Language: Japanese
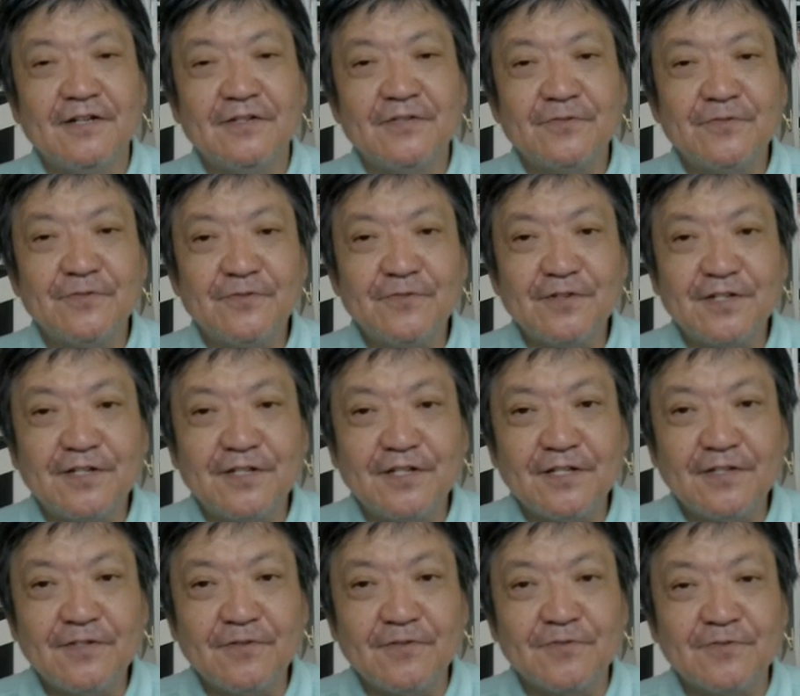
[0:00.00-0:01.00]
それをき
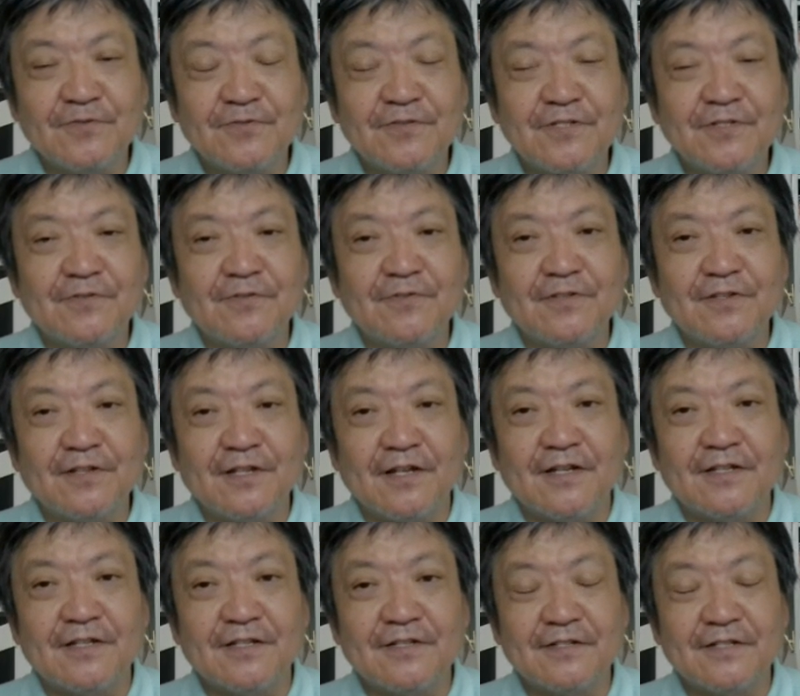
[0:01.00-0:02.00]
ちんと救い取って、
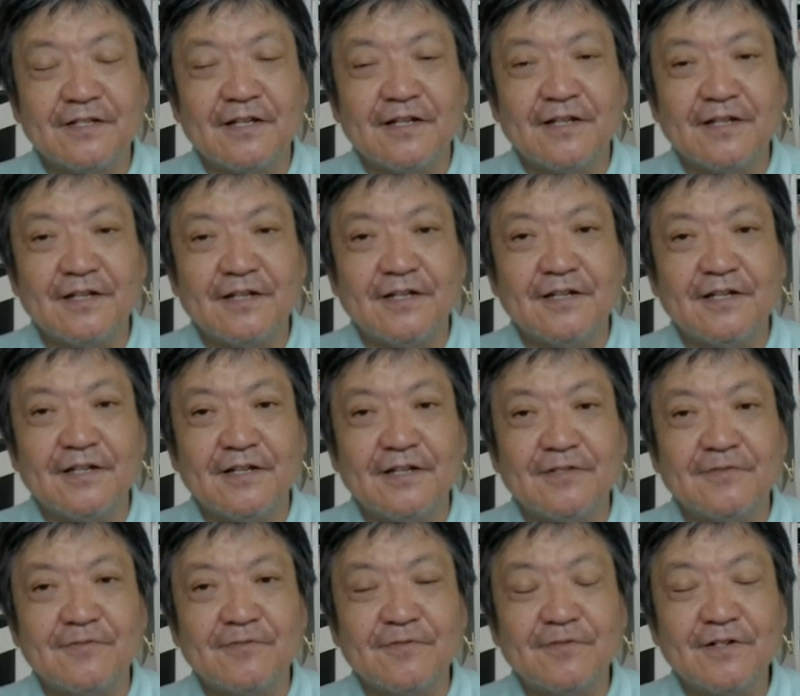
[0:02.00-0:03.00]
ですね、
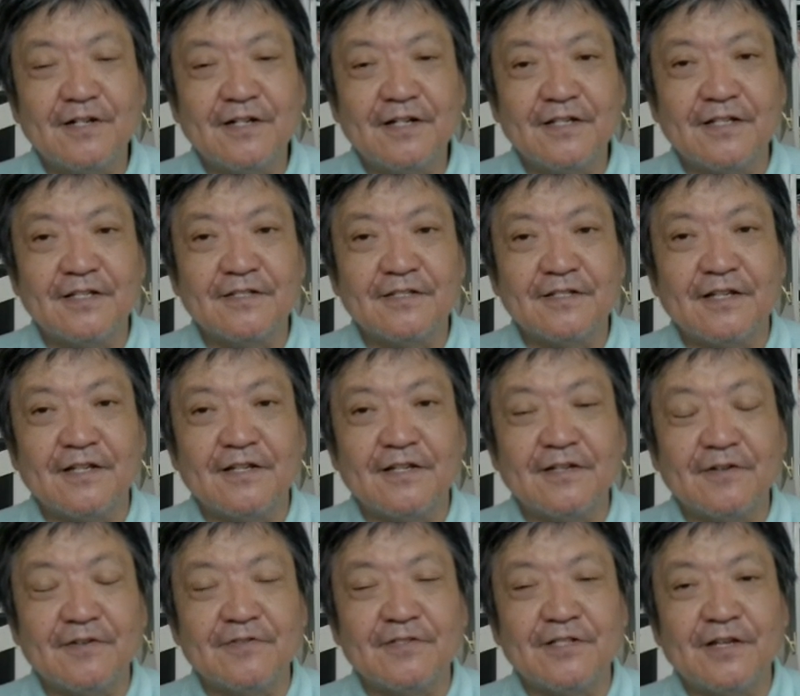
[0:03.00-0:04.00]
えー、そこからですね
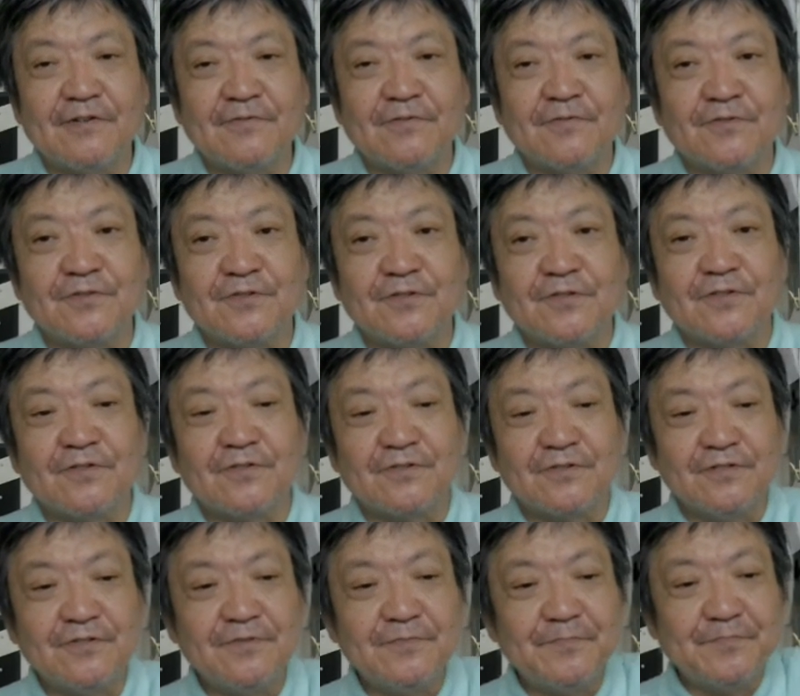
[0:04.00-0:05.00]
政府を追及す
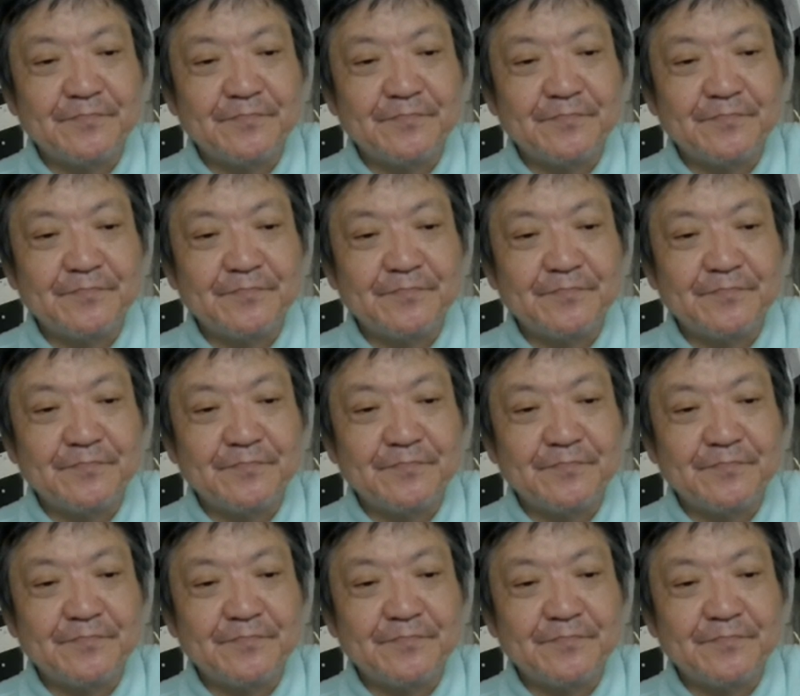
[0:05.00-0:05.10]
る、